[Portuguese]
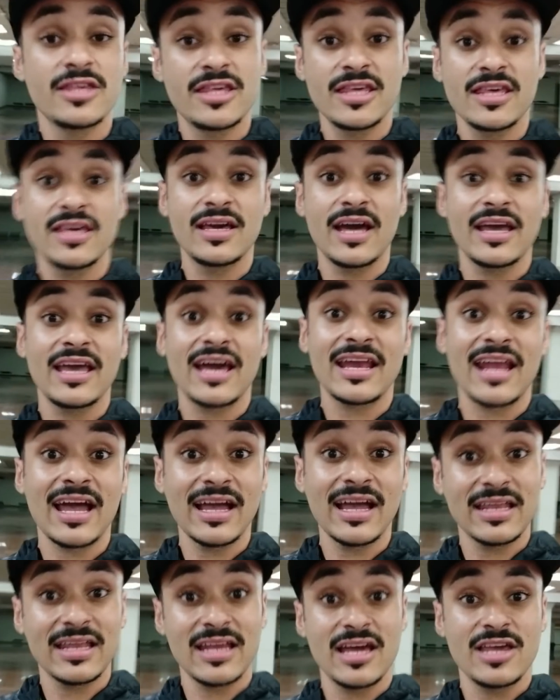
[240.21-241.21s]
de ganhar a
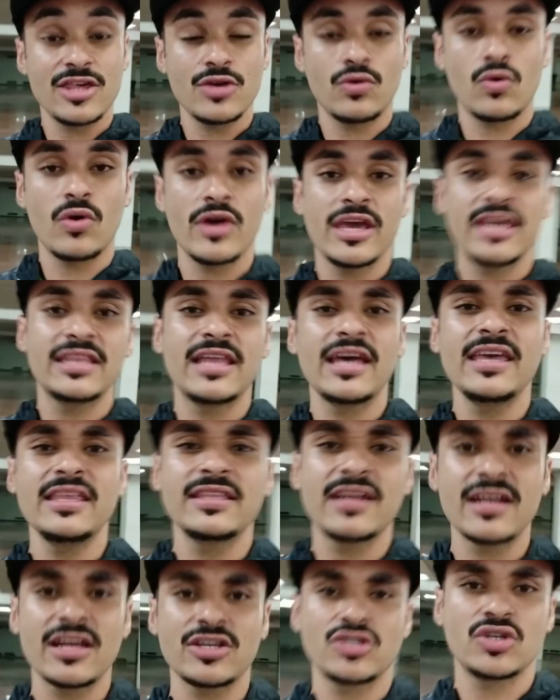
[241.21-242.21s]
grande corrida
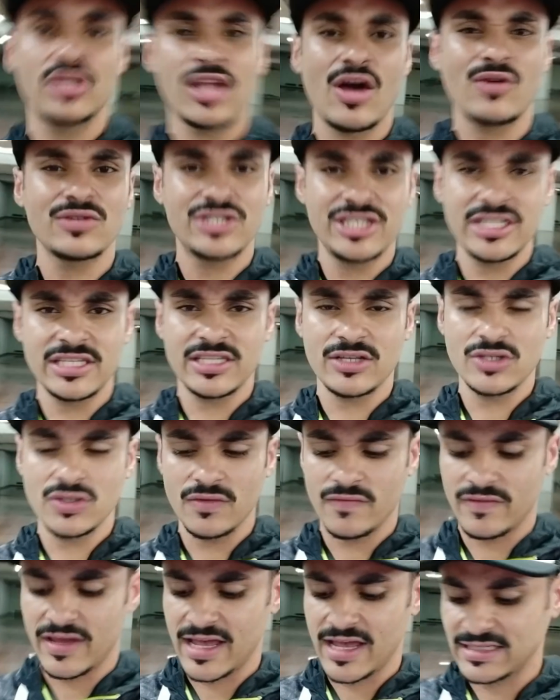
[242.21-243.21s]
internacional de São
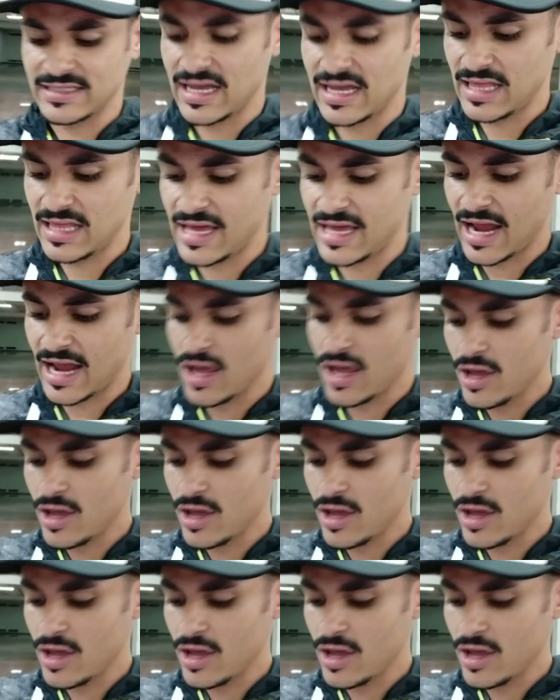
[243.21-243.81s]
Silvestre, galera.